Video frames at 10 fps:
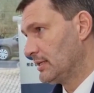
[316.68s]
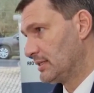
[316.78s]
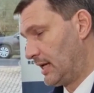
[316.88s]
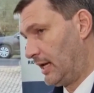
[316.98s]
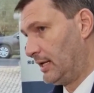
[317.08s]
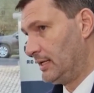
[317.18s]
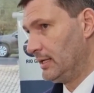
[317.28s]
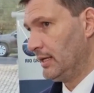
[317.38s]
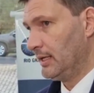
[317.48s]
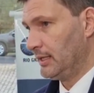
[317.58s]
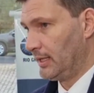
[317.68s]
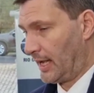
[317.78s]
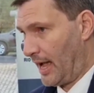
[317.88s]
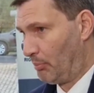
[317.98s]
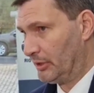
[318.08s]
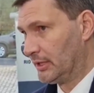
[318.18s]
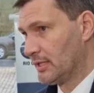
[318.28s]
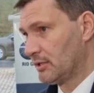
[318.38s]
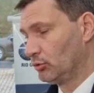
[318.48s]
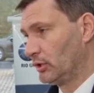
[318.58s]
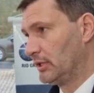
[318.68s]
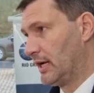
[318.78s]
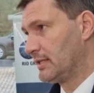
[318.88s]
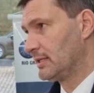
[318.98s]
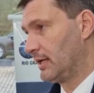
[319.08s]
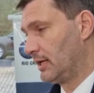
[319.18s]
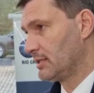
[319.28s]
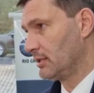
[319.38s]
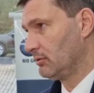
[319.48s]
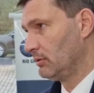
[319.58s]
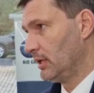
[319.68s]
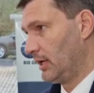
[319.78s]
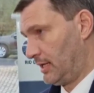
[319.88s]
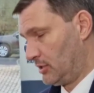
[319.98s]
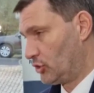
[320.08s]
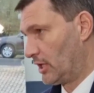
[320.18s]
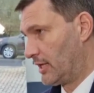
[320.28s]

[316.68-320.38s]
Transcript: célere e rápida das autoridades em relação a este